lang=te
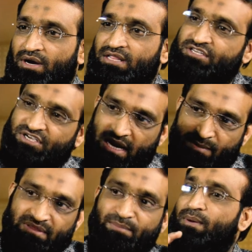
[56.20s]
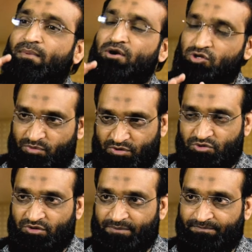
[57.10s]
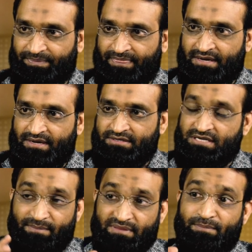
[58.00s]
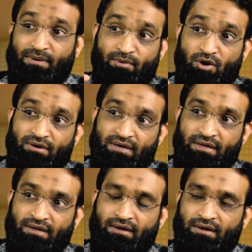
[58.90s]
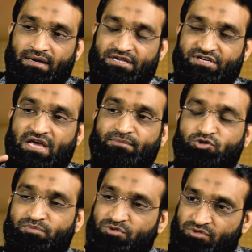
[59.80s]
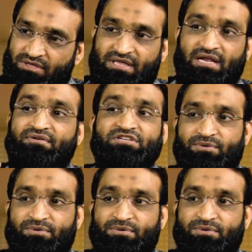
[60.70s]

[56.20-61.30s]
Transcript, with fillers: అనేది చాలా పెద్ద ప్రభావాన్ని చూపిస్తుంది చాలా పెద్ద ప్రభావాన్ని రాజకీయాల మీద చూపిస్తుంది ధనం అని